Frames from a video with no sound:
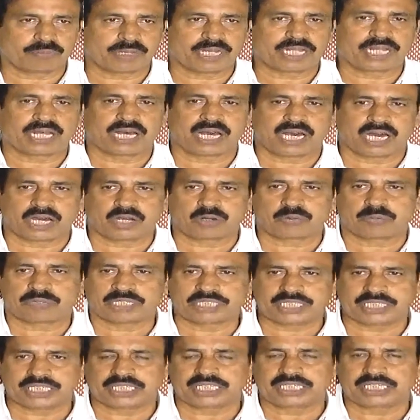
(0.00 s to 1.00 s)
పదహారు
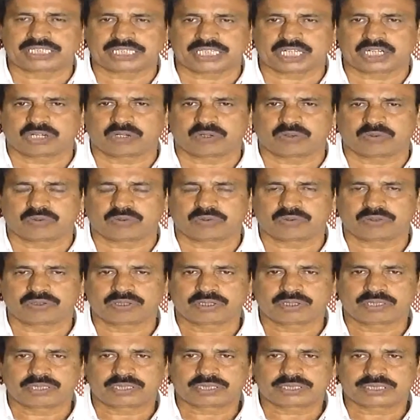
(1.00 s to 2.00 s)
మంది గిరిజనులు
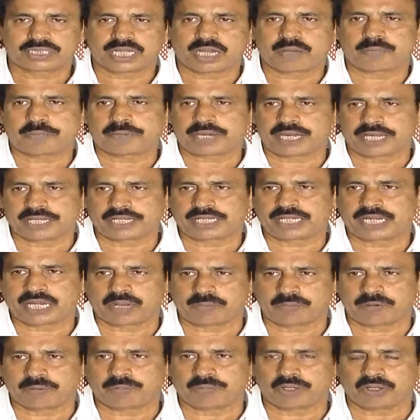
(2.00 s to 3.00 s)
చేపరాయ
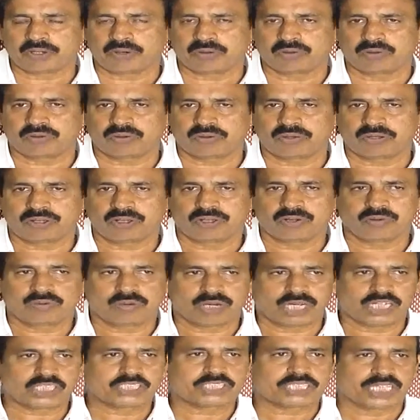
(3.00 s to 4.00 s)
గ్రామంలో
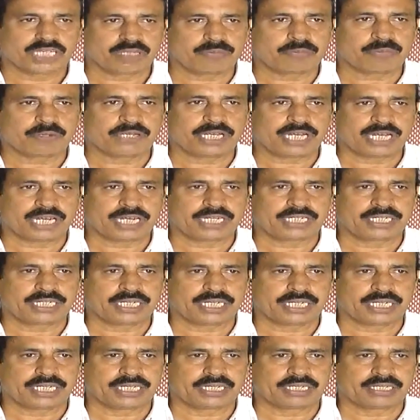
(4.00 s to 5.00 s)
వారు
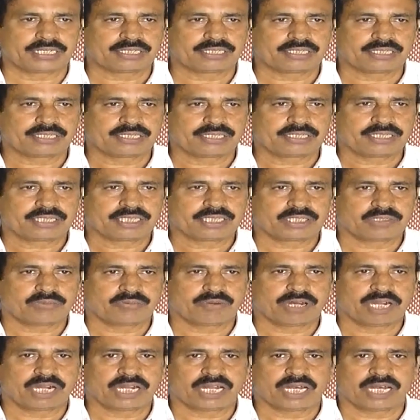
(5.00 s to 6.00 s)
చనిపోయారంటే
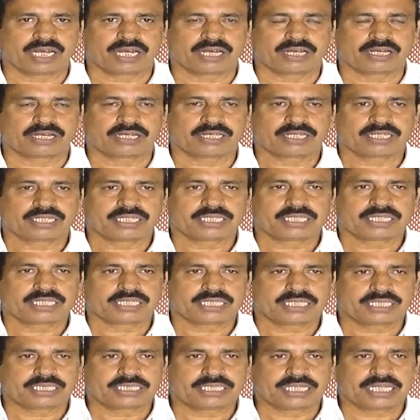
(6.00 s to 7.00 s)
ఇవాళ
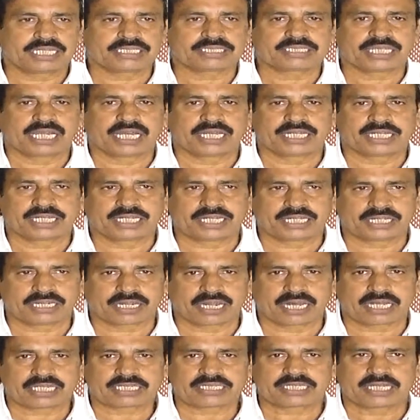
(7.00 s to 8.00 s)
ఈ దేశాన్ని
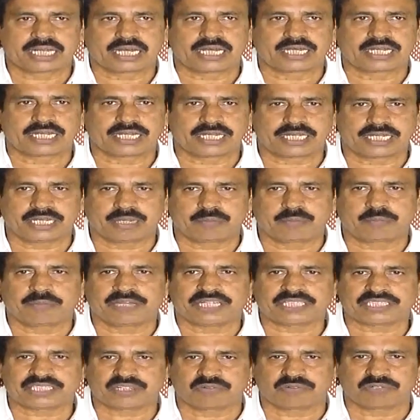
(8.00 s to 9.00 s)
రాష్ట్రాన్ని
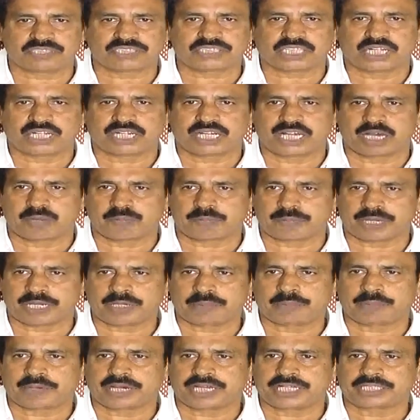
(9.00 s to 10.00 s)
డెబ్బై సంవత్సరాలుగా
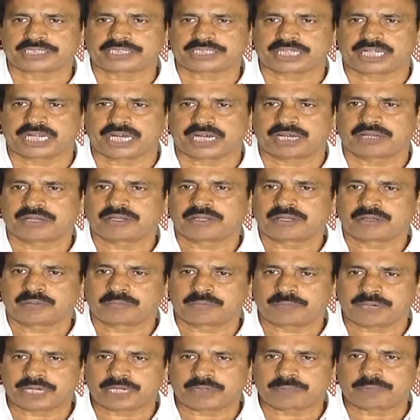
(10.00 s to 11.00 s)
పరిపాలించిన
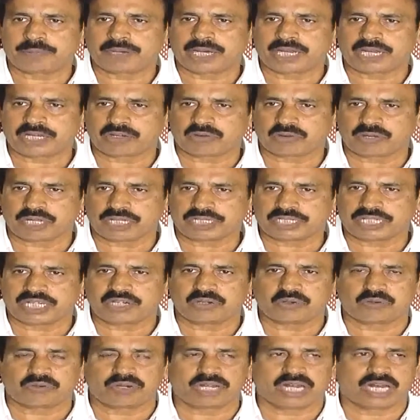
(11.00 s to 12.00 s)

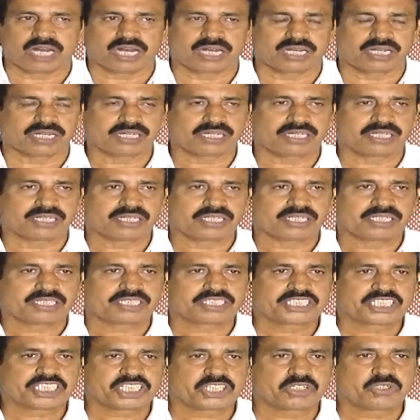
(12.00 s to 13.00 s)
పరిపాలకులందరూ కూడా
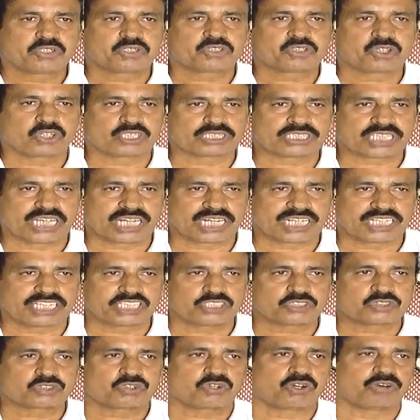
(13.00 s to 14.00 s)
సిగ్గుతో
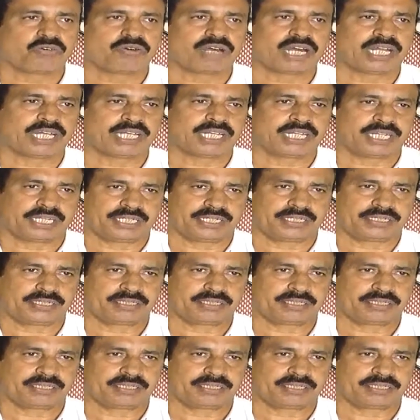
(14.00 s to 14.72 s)
తలదించుకోవాలి